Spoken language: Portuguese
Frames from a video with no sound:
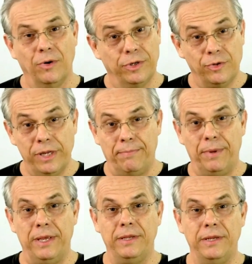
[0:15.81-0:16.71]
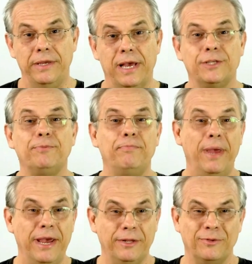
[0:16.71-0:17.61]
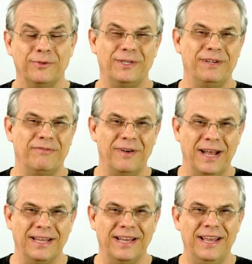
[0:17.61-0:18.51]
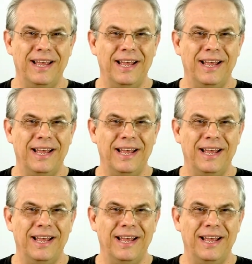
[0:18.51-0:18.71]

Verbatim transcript: Bom, isso depende de que aspecto você fala.